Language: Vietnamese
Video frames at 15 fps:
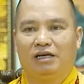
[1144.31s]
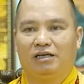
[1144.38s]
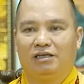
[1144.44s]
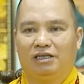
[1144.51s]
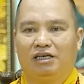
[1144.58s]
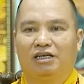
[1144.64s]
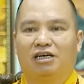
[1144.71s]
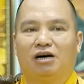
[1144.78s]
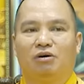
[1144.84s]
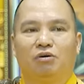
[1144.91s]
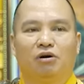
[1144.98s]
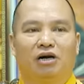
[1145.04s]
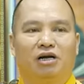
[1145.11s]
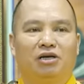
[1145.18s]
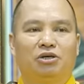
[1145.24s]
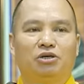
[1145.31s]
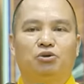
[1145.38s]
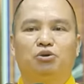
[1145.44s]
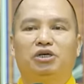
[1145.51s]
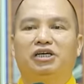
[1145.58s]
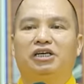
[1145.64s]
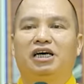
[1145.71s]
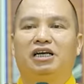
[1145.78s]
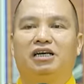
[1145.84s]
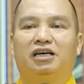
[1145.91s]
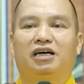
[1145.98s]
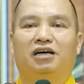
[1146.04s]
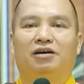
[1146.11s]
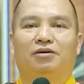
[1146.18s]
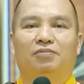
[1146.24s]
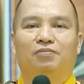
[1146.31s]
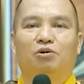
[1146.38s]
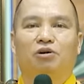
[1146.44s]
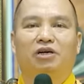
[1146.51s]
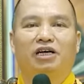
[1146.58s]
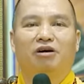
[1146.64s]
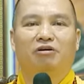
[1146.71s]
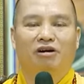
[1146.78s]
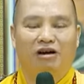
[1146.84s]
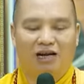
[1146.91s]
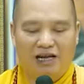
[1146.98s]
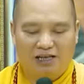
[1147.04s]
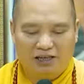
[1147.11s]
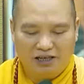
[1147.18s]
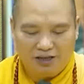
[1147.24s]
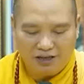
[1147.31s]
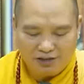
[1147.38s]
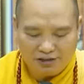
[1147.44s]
chỉ cầu à, duy nhất một điều đó là gì?